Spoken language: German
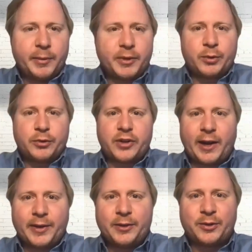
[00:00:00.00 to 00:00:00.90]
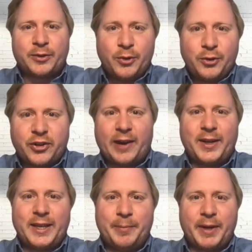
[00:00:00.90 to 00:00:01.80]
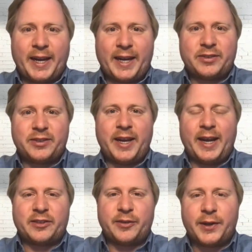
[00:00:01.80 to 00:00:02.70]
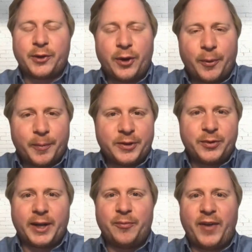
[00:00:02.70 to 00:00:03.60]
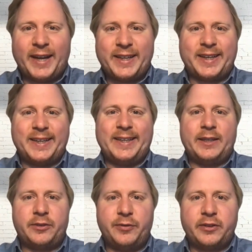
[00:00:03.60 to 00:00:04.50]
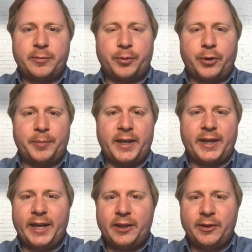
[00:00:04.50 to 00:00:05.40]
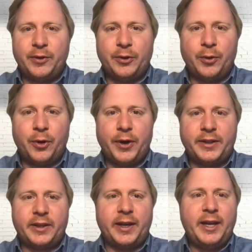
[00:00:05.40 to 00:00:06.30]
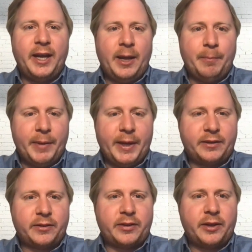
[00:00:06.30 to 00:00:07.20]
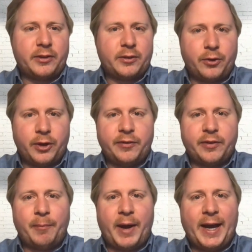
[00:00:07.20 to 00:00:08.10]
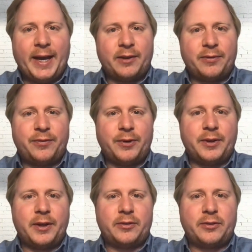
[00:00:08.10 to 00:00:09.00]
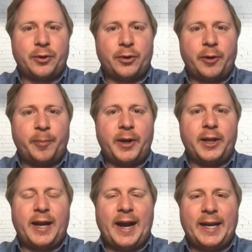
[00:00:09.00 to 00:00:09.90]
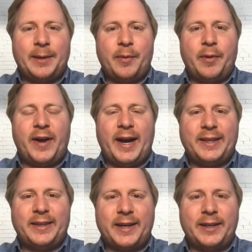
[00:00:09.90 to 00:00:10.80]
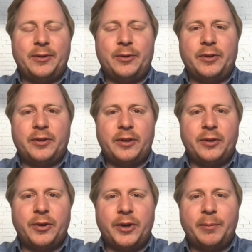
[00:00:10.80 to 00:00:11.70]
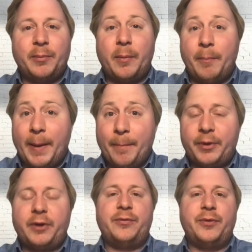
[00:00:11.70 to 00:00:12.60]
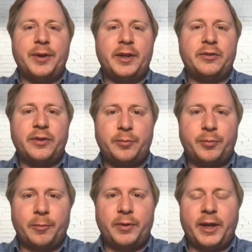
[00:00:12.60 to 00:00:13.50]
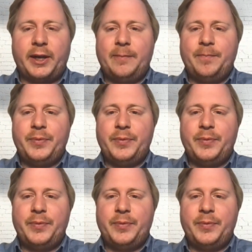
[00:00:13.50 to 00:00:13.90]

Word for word: Liebe Zuschauerinnen und Zuschauer, liebe Gäste, herzlich willkommen zu einem weiteren Swiss PropTech Interview. Heute mit Oliver Meyer von Storable, einem weiteren und neuen Member von Swiss PropTech.